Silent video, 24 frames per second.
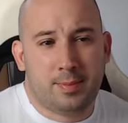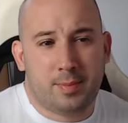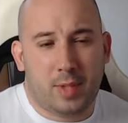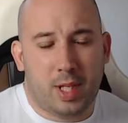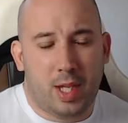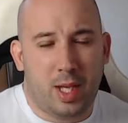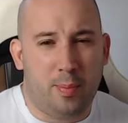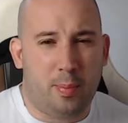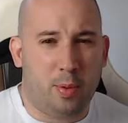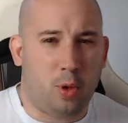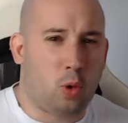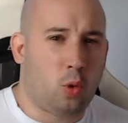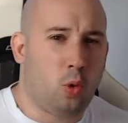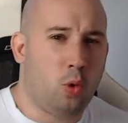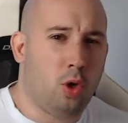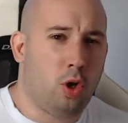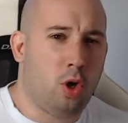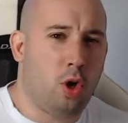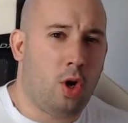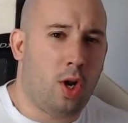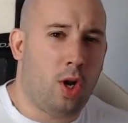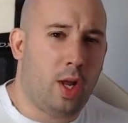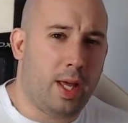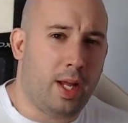Y procuro
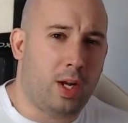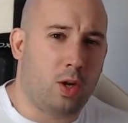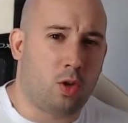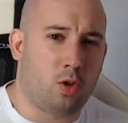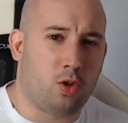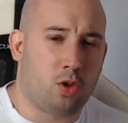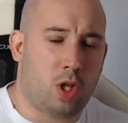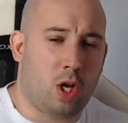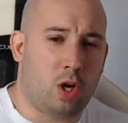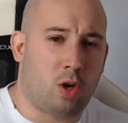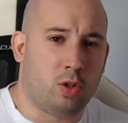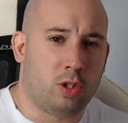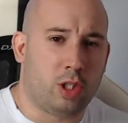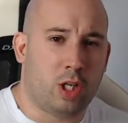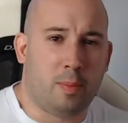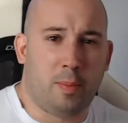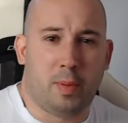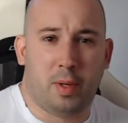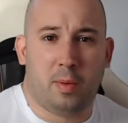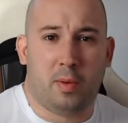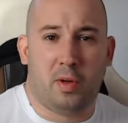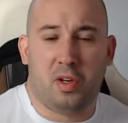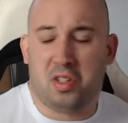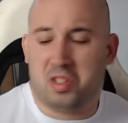no leer cuando estoy agotado,
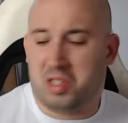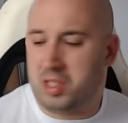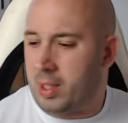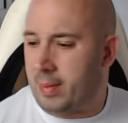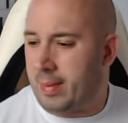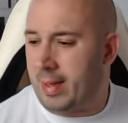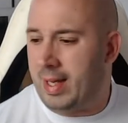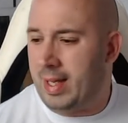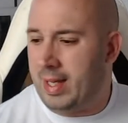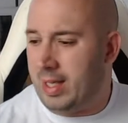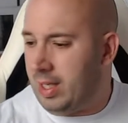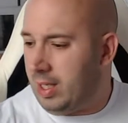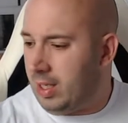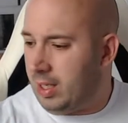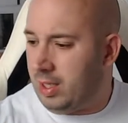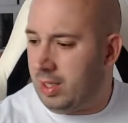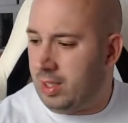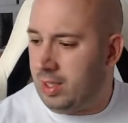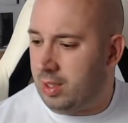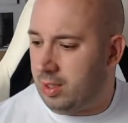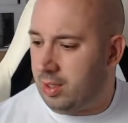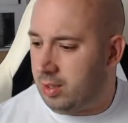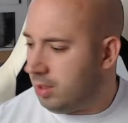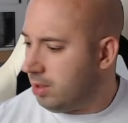pero bueno, estaba
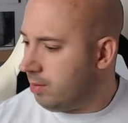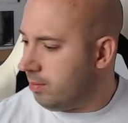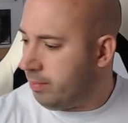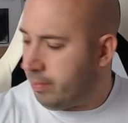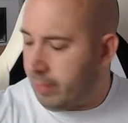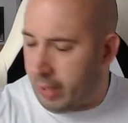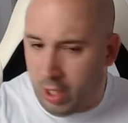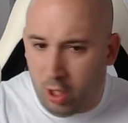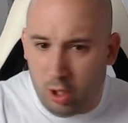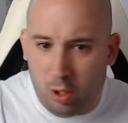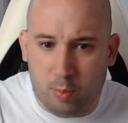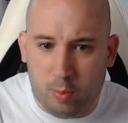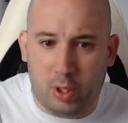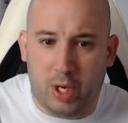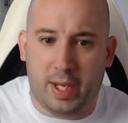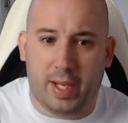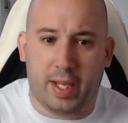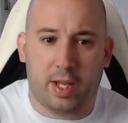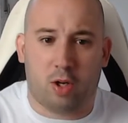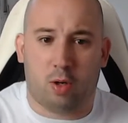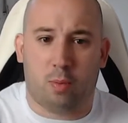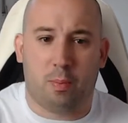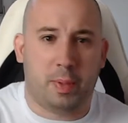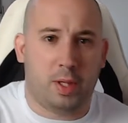ahí mi hijo por aquí
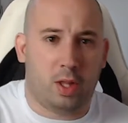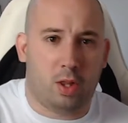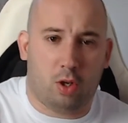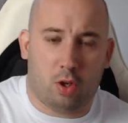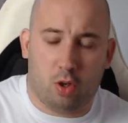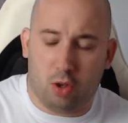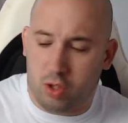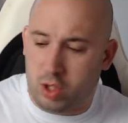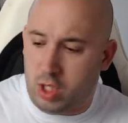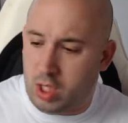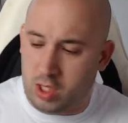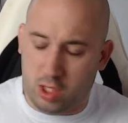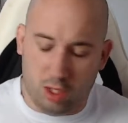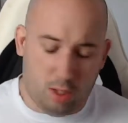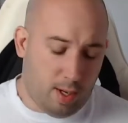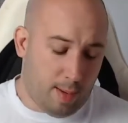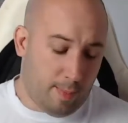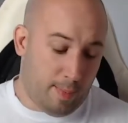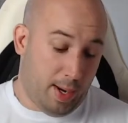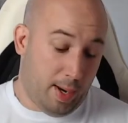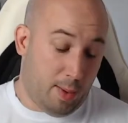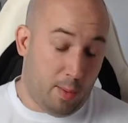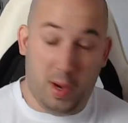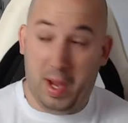rompiendo cosas y ah,
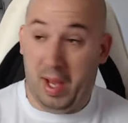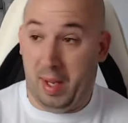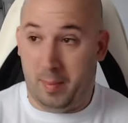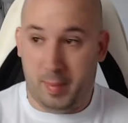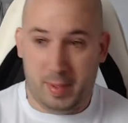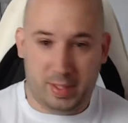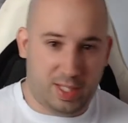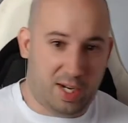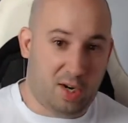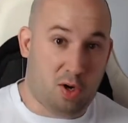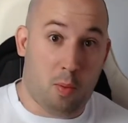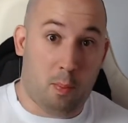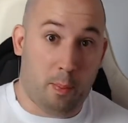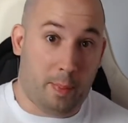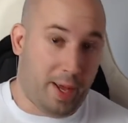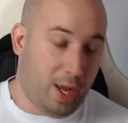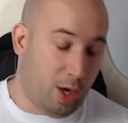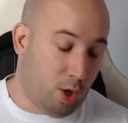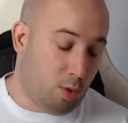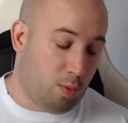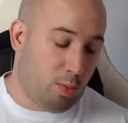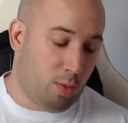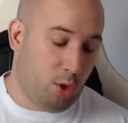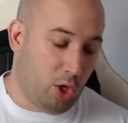me la voy a Mientras rompe
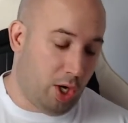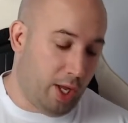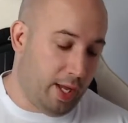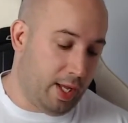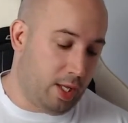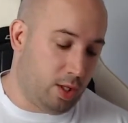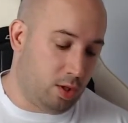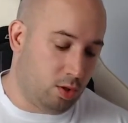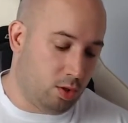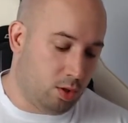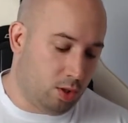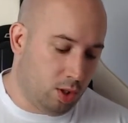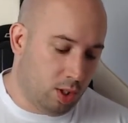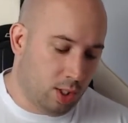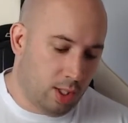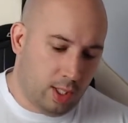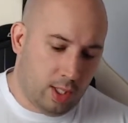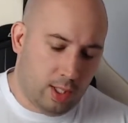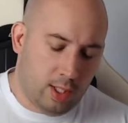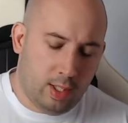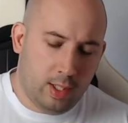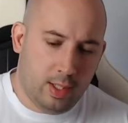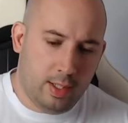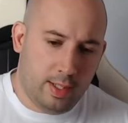algo voy leyendo.
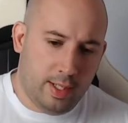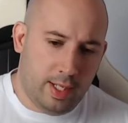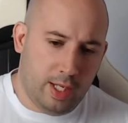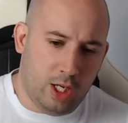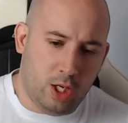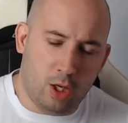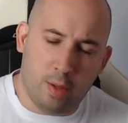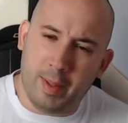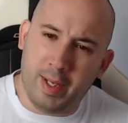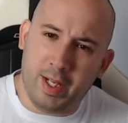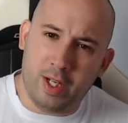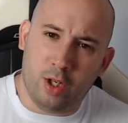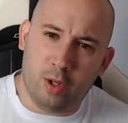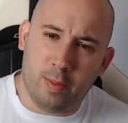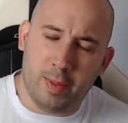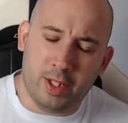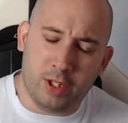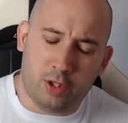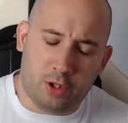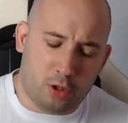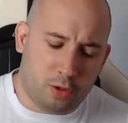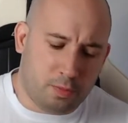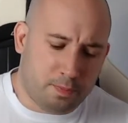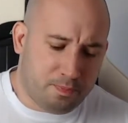Y no me, no me
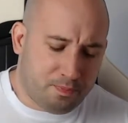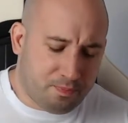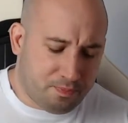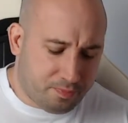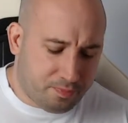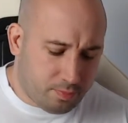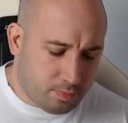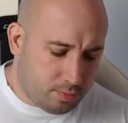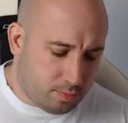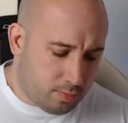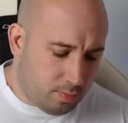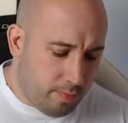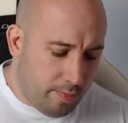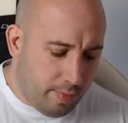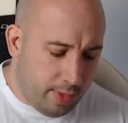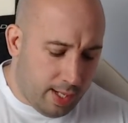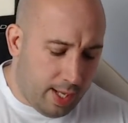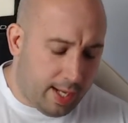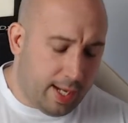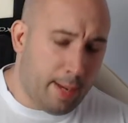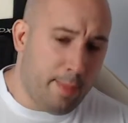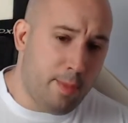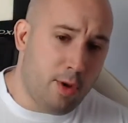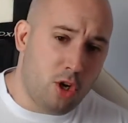entró.
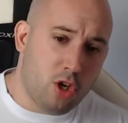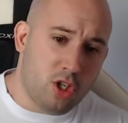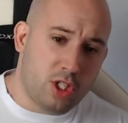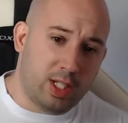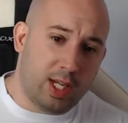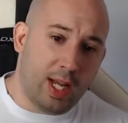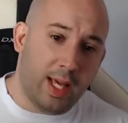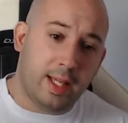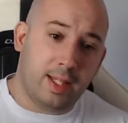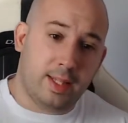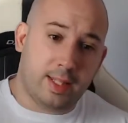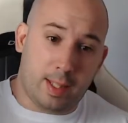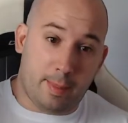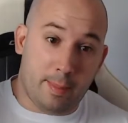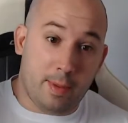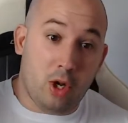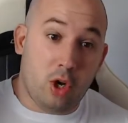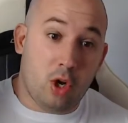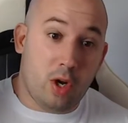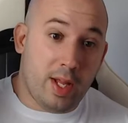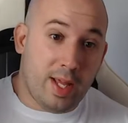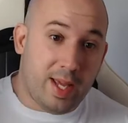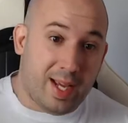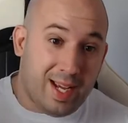En cambio los Lane también
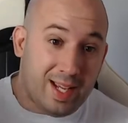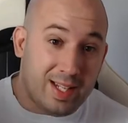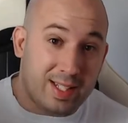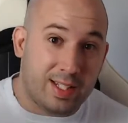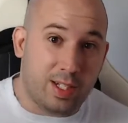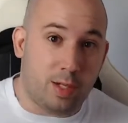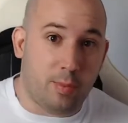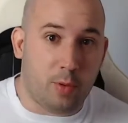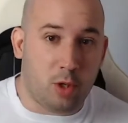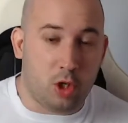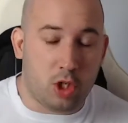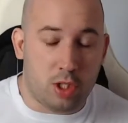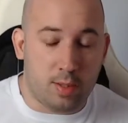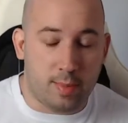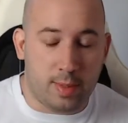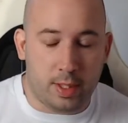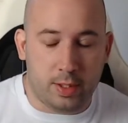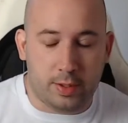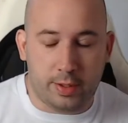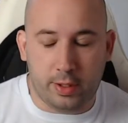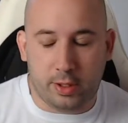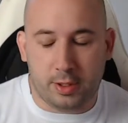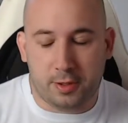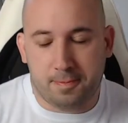lo leí cansado, pero sí me
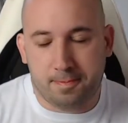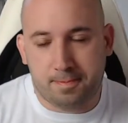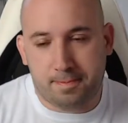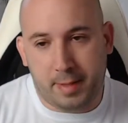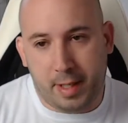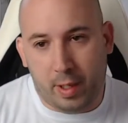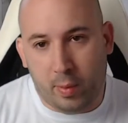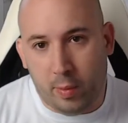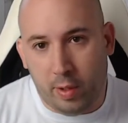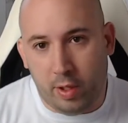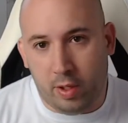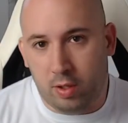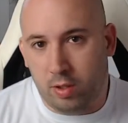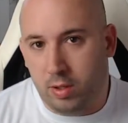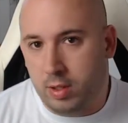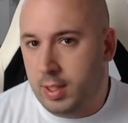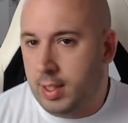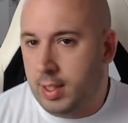entró. Pero bueno,